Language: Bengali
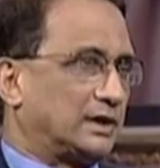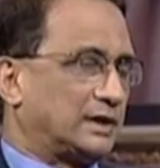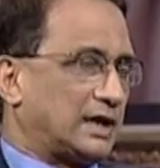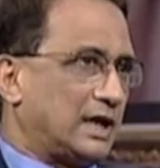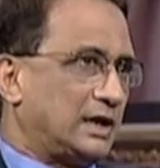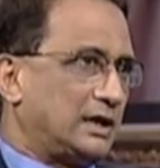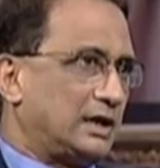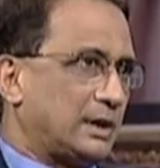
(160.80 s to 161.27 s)

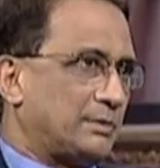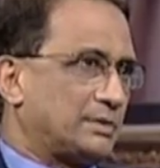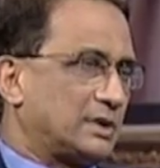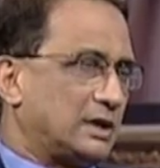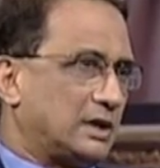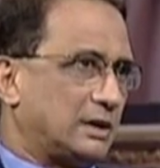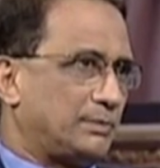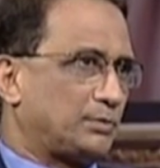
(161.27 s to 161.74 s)
তাহলে
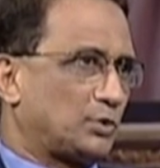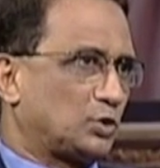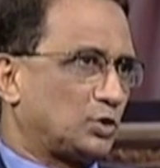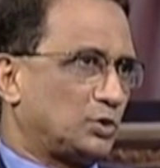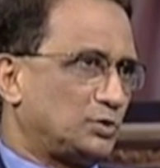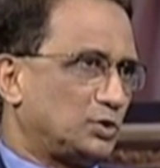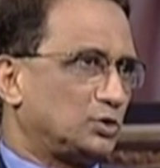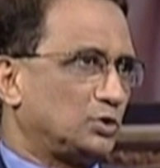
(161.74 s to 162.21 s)
আমরা
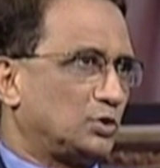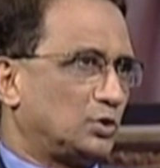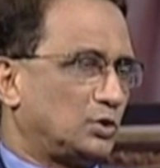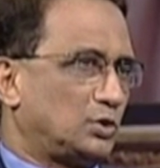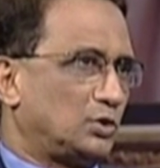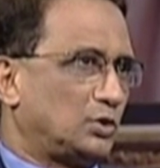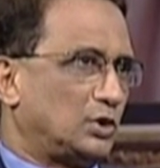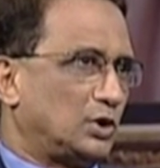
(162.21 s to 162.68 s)
প্রথমত
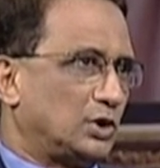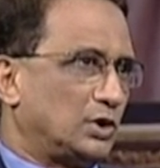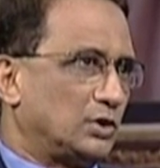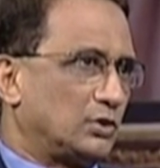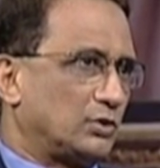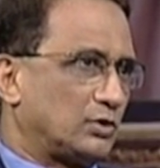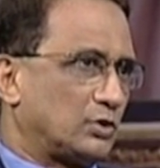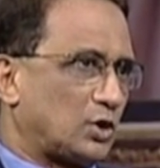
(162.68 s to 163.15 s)

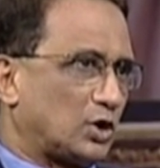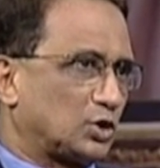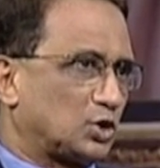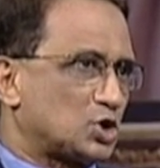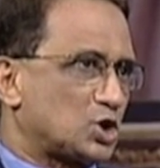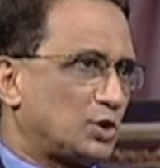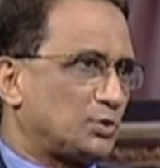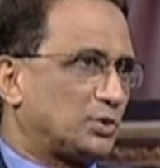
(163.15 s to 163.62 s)
রক্ত
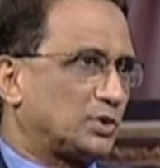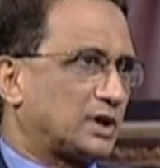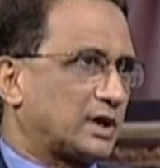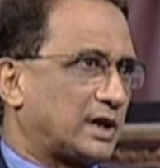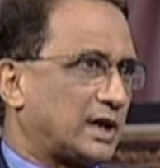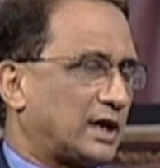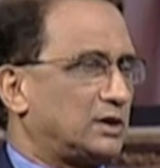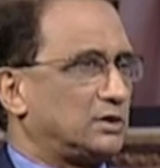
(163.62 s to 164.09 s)
স্বল্পতা
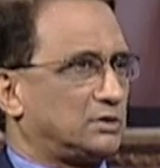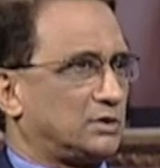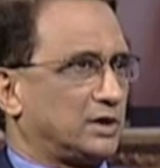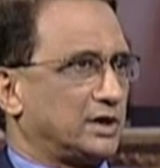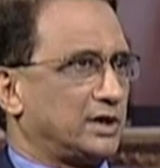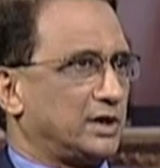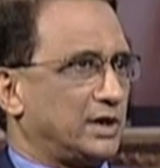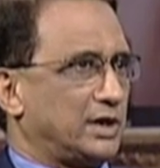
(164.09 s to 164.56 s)
কেন
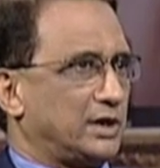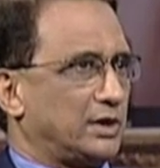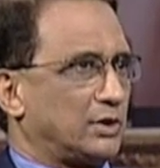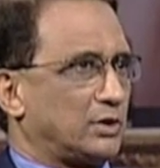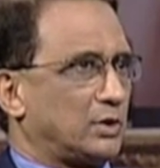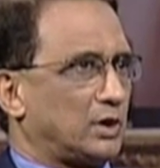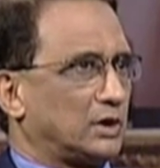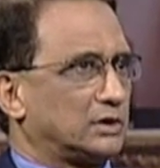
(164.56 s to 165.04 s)
হয়
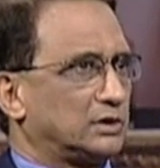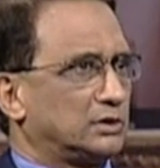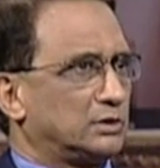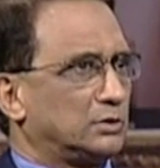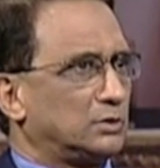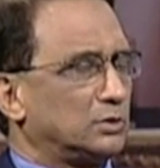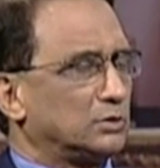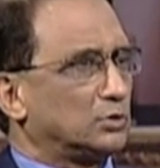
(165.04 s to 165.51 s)
রক্ত
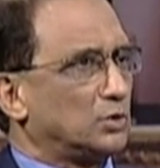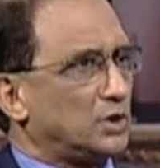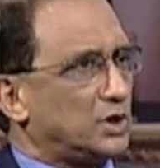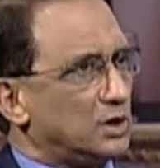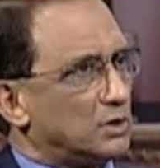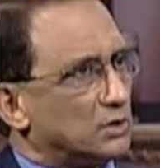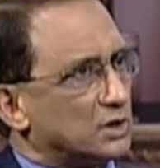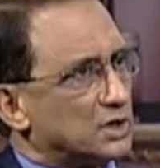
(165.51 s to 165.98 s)

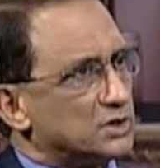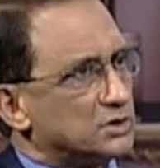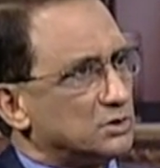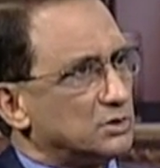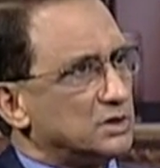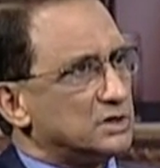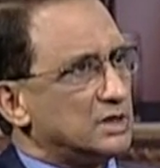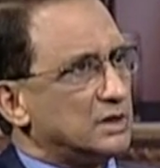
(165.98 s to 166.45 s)
তৈরি করার
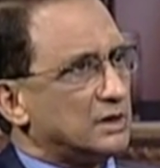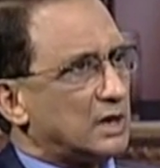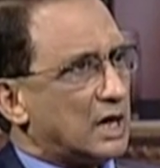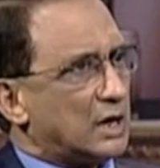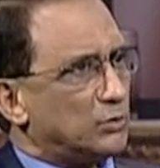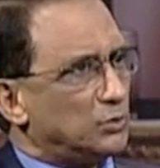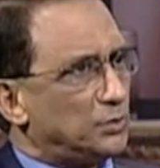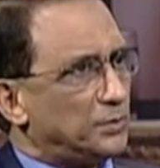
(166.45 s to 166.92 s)
জন্য যে
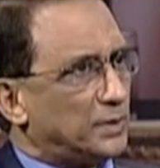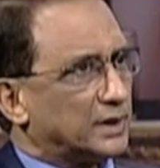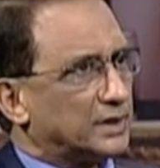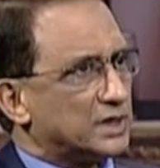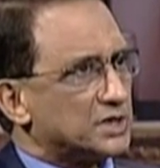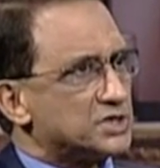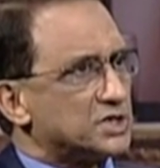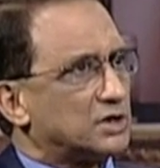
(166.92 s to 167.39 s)

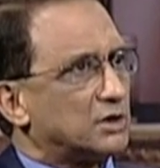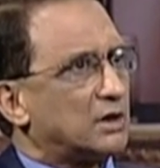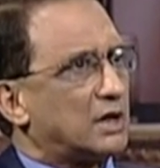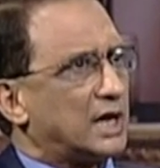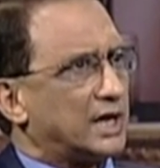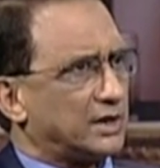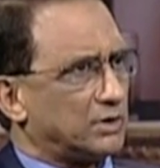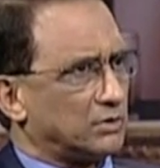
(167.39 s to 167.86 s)
উপাদান সেটা হলো
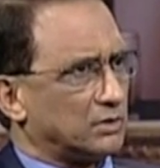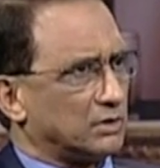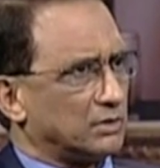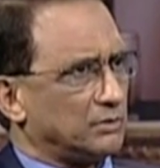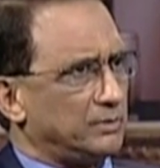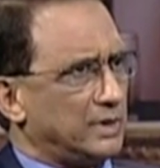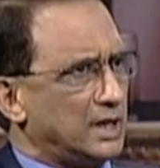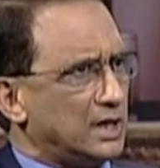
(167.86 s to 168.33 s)
আয়রন
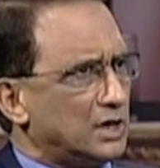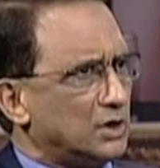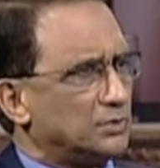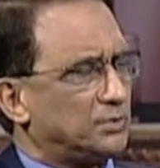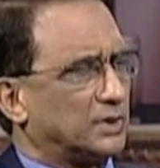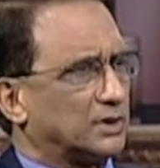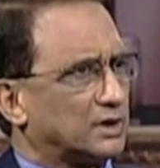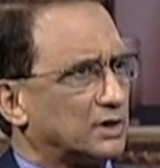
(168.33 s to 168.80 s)
মেন
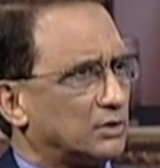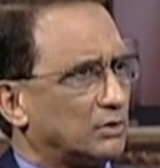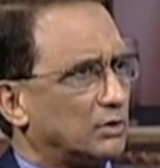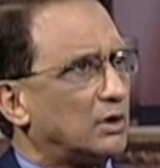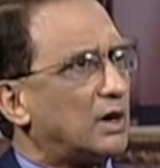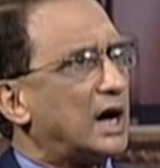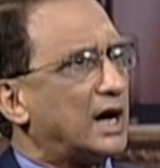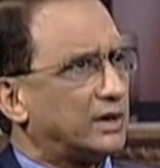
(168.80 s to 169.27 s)
উপাদান
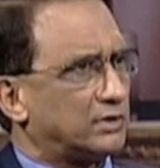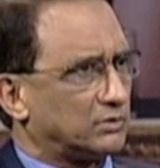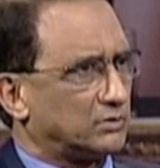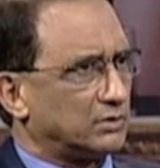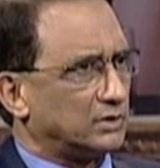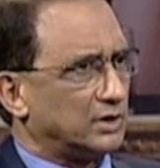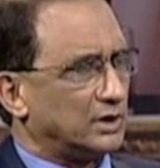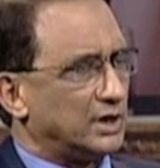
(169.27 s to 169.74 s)
হলো আয়রন
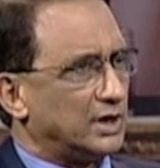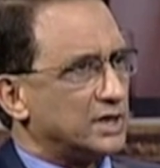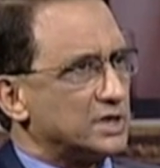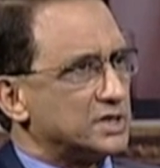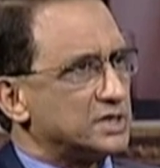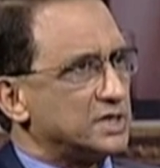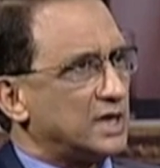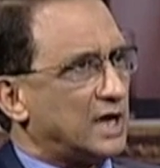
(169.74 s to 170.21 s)

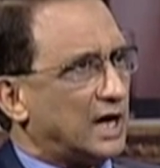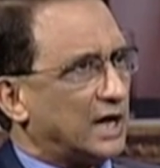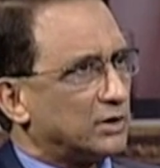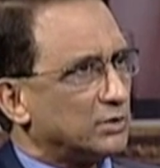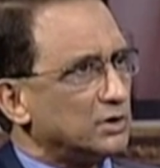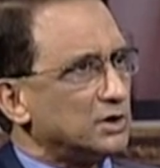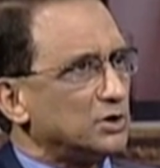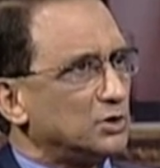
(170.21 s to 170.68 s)
সেই
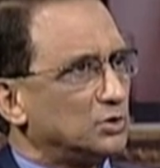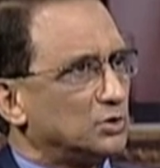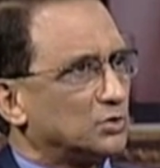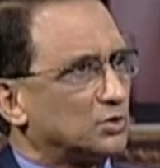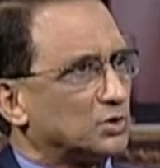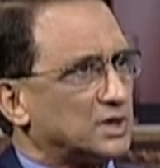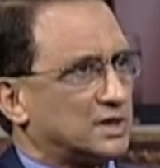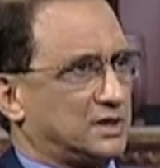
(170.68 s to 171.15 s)
আয়রন কিন্তু
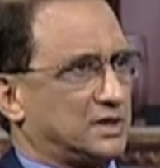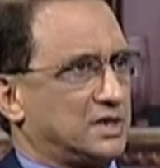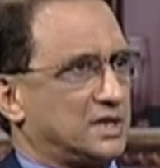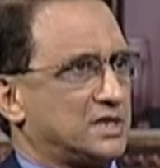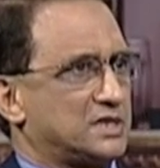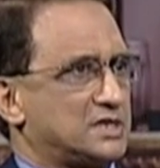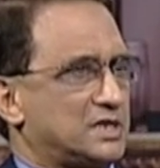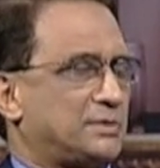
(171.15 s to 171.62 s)
কোথার থেকে
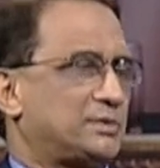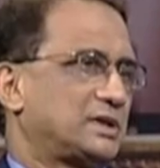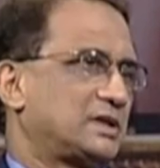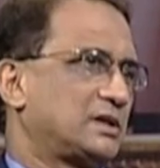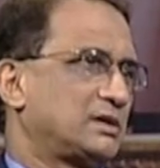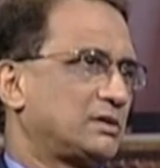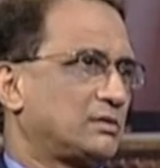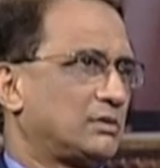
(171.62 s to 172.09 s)
আসে
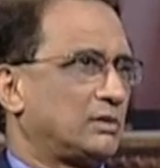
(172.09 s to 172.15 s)
আমাদের